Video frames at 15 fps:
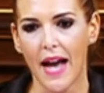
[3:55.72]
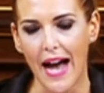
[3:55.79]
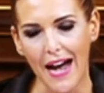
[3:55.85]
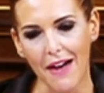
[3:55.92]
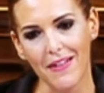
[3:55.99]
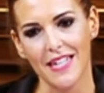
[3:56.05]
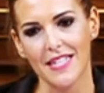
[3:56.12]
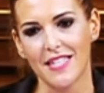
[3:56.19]

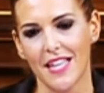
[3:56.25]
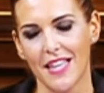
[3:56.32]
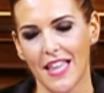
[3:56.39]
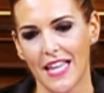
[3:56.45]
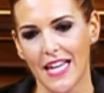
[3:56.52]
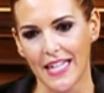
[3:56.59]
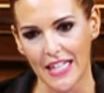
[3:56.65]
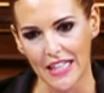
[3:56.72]
a base de
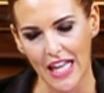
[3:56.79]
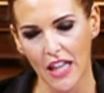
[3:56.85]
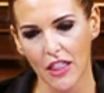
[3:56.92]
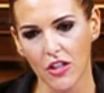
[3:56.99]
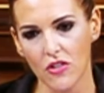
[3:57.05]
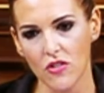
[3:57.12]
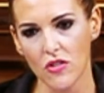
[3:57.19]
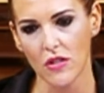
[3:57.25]

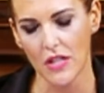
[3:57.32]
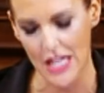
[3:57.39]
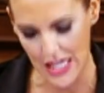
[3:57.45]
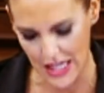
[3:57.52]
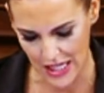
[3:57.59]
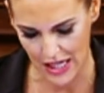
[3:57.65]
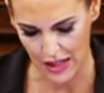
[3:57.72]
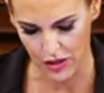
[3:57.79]
decretazos y
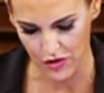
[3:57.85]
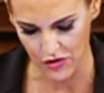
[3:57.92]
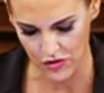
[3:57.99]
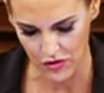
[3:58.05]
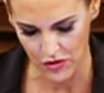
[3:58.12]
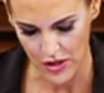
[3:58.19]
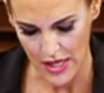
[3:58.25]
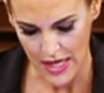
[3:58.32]

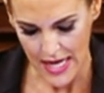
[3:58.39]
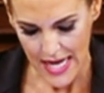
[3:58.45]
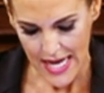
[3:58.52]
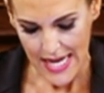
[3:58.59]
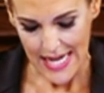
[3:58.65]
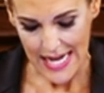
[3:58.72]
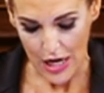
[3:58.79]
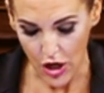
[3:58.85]
dedazos.
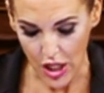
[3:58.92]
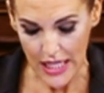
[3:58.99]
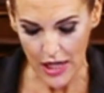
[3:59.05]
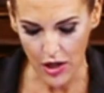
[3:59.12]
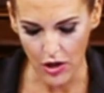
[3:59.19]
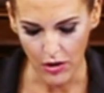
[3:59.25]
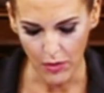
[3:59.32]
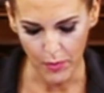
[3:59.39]
Y lo
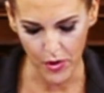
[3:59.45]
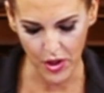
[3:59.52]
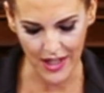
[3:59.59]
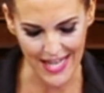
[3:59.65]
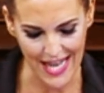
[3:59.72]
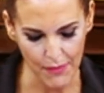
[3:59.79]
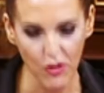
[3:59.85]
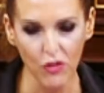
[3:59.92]
digo
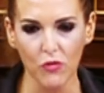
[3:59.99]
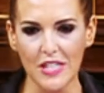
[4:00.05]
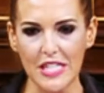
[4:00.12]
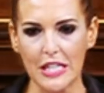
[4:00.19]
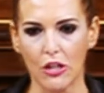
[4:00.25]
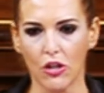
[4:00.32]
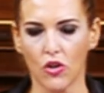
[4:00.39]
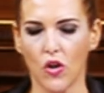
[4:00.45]
porque ya hemos
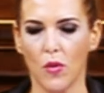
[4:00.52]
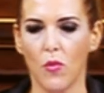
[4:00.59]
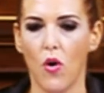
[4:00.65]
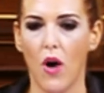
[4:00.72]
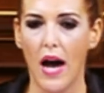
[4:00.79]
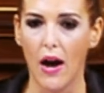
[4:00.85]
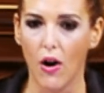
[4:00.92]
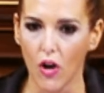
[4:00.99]
visto
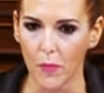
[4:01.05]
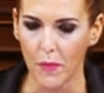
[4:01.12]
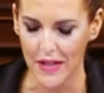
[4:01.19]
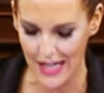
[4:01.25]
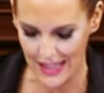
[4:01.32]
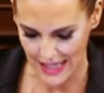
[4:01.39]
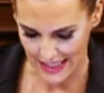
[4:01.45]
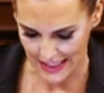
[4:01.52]
cómo a golpe
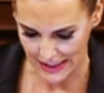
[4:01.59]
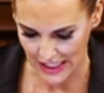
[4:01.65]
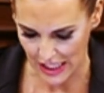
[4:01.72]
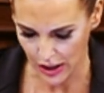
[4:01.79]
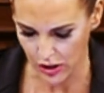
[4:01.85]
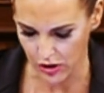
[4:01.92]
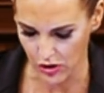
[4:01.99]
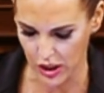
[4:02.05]
de
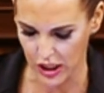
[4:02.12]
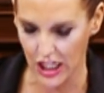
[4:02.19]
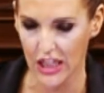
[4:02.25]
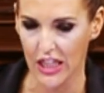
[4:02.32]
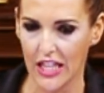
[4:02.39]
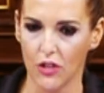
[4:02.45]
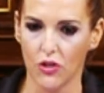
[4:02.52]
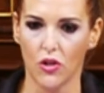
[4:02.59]
decretazo
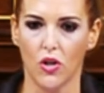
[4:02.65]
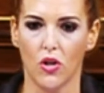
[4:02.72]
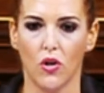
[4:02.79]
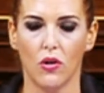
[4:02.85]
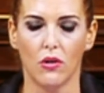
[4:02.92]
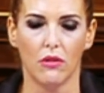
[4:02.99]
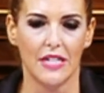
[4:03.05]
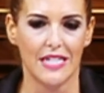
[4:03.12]

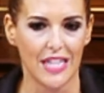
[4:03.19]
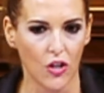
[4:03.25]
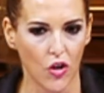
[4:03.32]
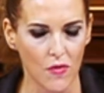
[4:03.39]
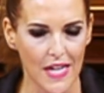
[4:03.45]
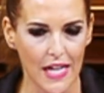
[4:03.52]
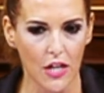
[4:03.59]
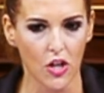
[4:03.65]
cercenó este
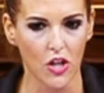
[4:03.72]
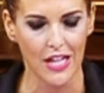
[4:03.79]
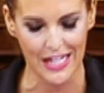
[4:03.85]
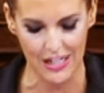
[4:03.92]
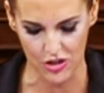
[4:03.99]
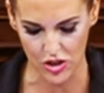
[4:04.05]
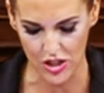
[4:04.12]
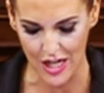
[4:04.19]
Gobierno
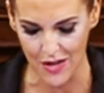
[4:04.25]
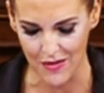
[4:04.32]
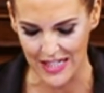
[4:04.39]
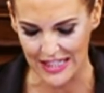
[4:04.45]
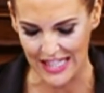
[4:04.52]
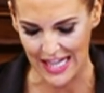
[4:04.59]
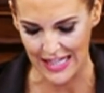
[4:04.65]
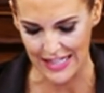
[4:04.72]
derechos y
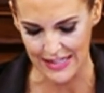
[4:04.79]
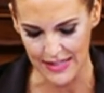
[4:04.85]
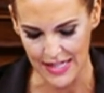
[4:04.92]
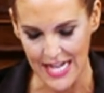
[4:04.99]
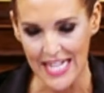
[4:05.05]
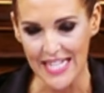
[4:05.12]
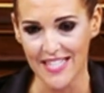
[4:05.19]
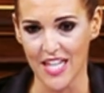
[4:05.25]
libertades,
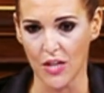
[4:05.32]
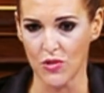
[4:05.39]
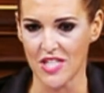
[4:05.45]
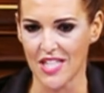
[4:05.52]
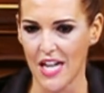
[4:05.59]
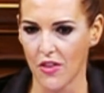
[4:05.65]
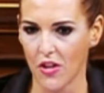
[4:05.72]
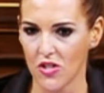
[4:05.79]

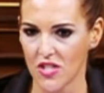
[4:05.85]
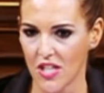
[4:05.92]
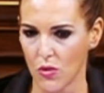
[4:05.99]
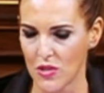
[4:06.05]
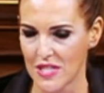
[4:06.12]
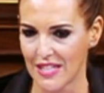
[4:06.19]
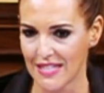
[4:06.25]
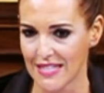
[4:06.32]
secuestrándonos en
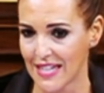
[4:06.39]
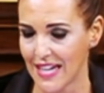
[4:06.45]
nuestras